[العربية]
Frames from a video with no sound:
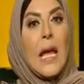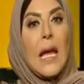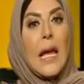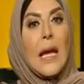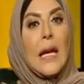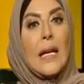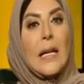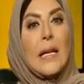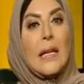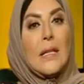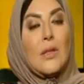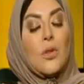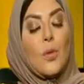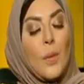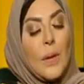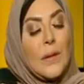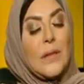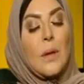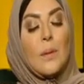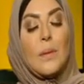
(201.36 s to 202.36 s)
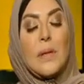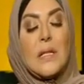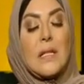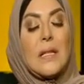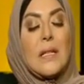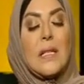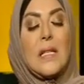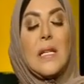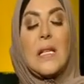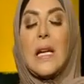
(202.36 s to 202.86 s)
الضباط
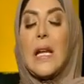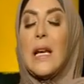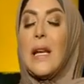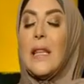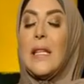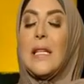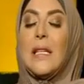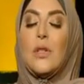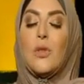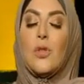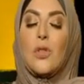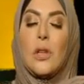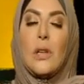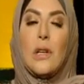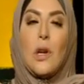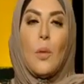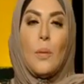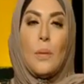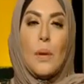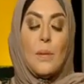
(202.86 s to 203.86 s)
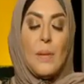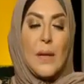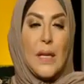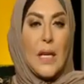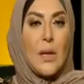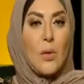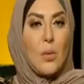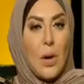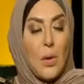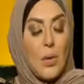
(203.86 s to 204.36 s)
المصريين الذين يشار لهم
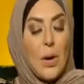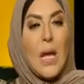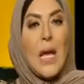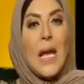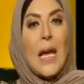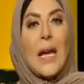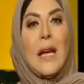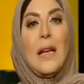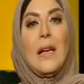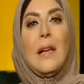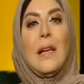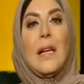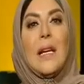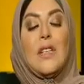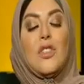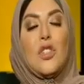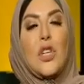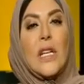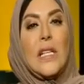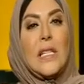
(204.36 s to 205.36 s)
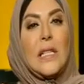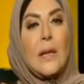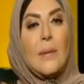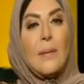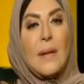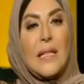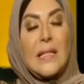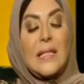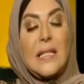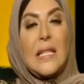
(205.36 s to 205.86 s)
بالبنان وهو الشهيد
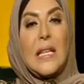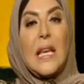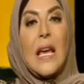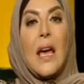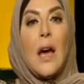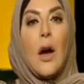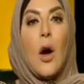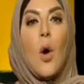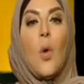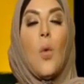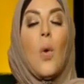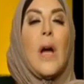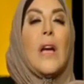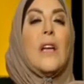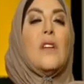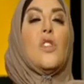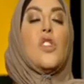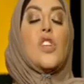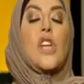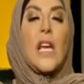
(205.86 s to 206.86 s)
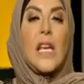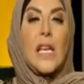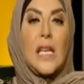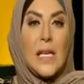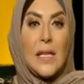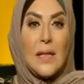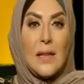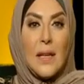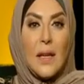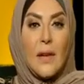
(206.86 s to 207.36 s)
المنسي هو
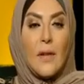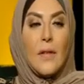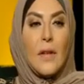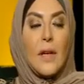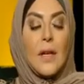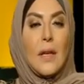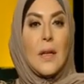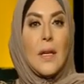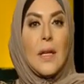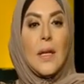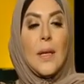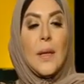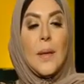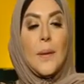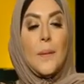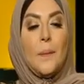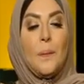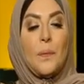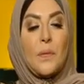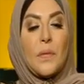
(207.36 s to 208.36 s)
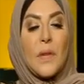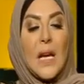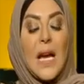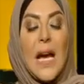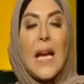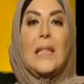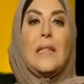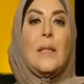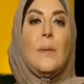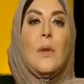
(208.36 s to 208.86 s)
شهيد
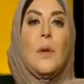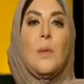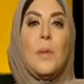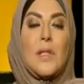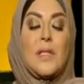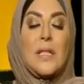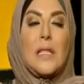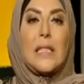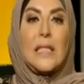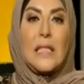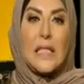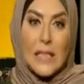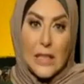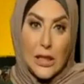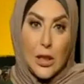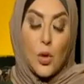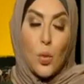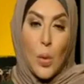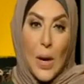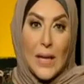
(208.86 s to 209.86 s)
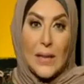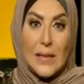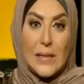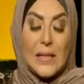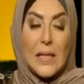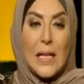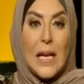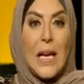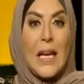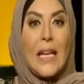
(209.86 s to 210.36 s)
قدم لمصر كتير
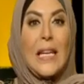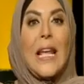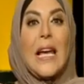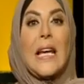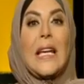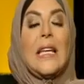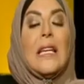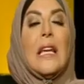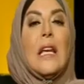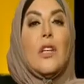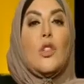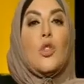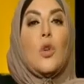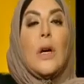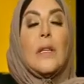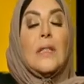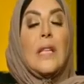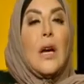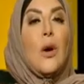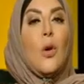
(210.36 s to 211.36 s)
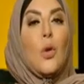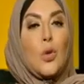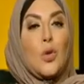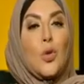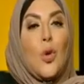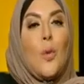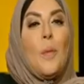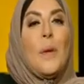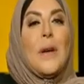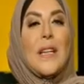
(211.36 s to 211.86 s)
دلوقتي لكن شهداء
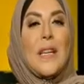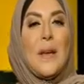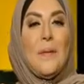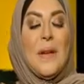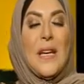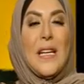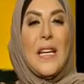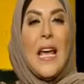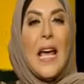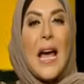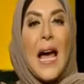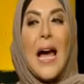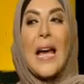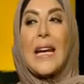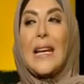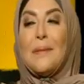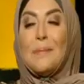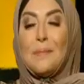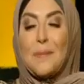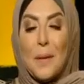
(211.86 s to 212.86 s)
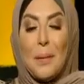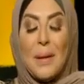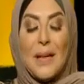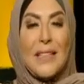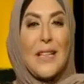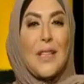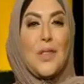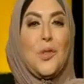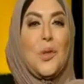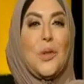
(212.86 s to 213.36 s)
اكتوبر كمان انا طبعا
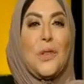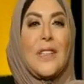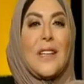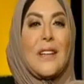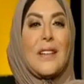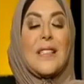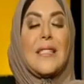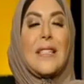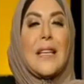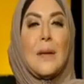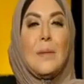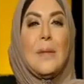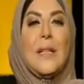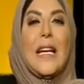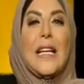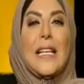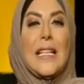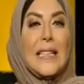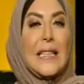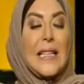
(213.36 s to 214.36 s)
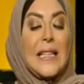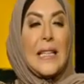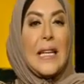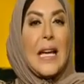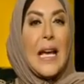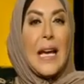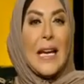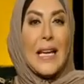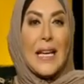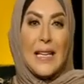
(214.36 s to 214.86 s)
يحضرني قصه جميله جدا
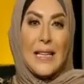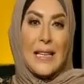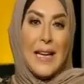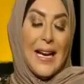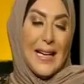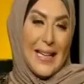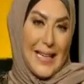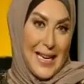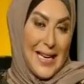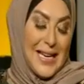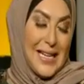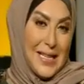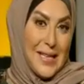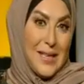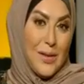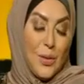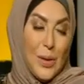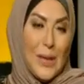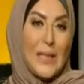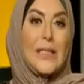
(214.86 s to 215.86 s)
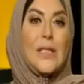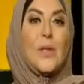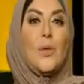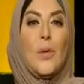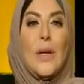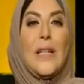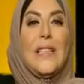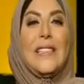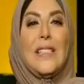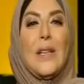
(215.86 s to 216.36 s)
آه، حكاها لي والدي
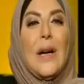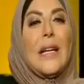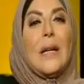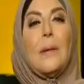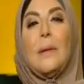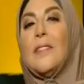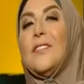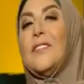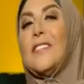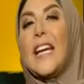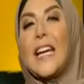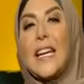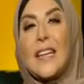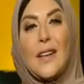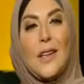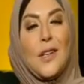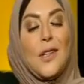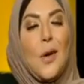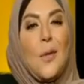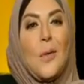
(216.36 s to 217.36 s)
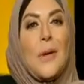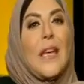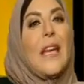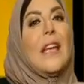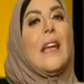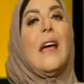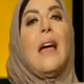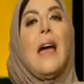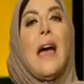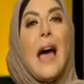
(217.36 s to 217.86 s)
والدي انا بفتخر انه
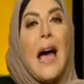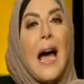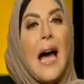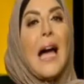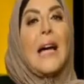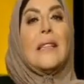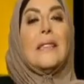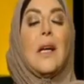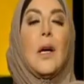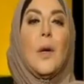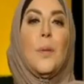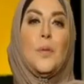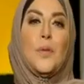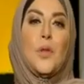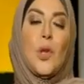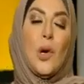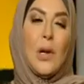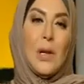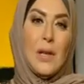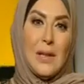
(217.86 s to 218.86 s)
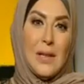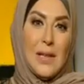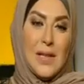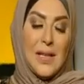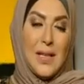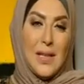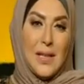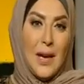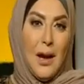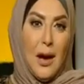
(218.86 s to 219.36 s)
كان احد ابطال
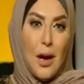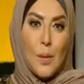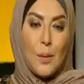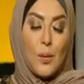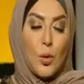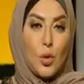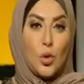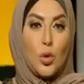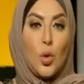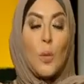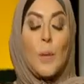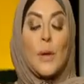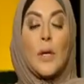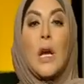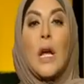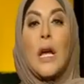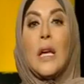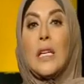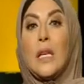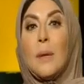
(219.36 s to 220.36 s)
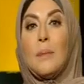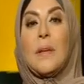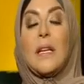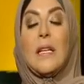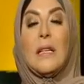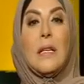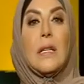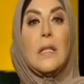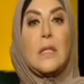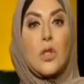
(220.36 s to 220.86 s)
آه، حرب اكتوبر
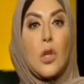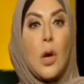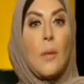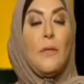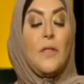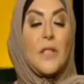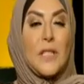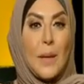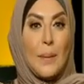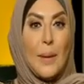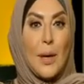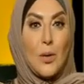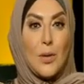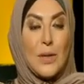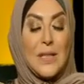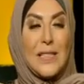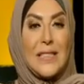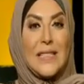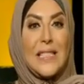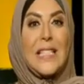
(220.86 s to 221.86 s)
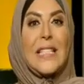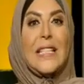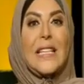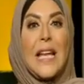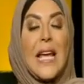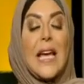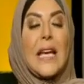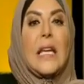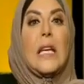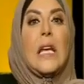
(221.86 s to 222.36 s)
يمكن اتصاب في 67
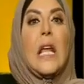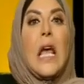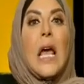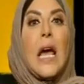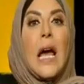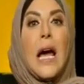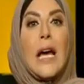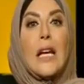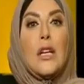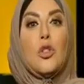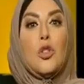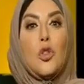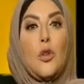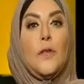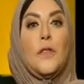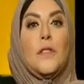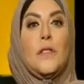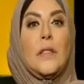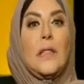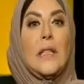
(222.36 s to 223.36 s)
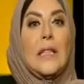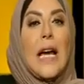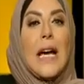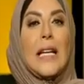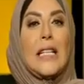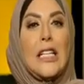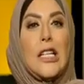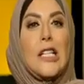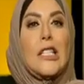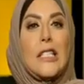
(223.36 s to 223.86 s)
لكن انا شفت
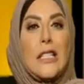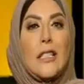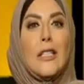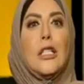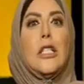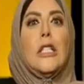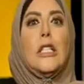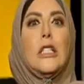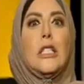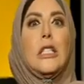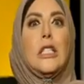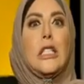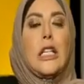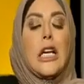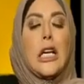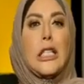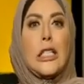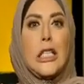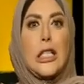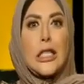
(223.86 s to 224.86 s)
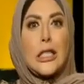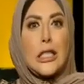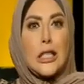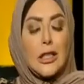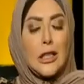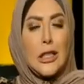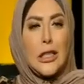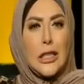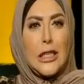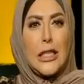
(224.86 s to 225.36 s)
يعني ايه صعيدي يعني ايه
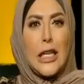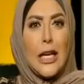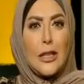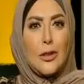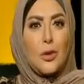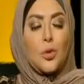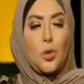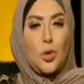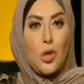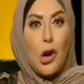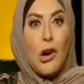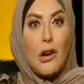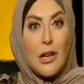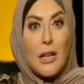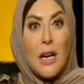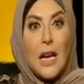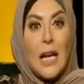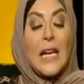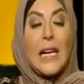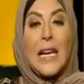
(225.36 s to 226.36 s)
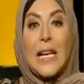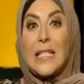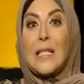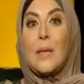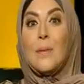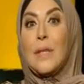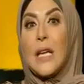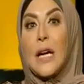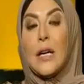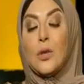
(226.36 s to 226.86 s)
صعيدي عنده طار
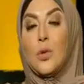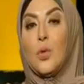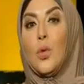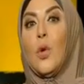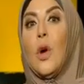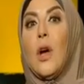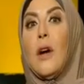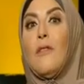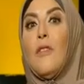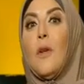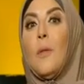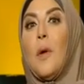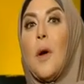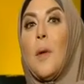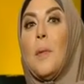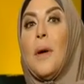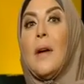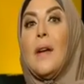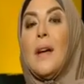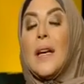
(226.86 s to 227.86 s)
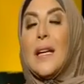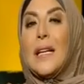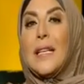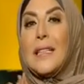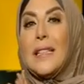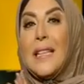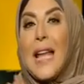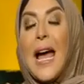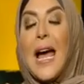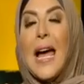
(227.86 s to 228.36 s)
لازم ياخده فبابا
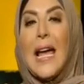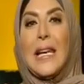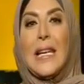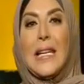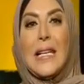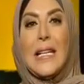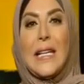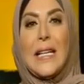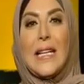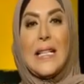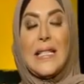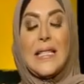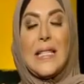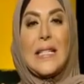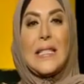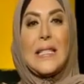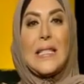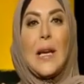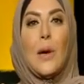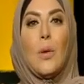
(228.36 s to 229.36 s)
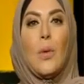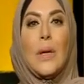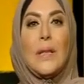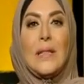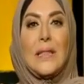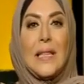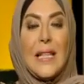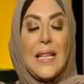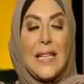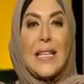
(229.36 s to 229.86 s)
نقل الاحساس
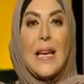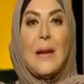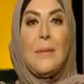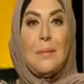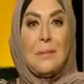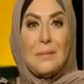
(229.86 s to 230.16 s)
دوت ليا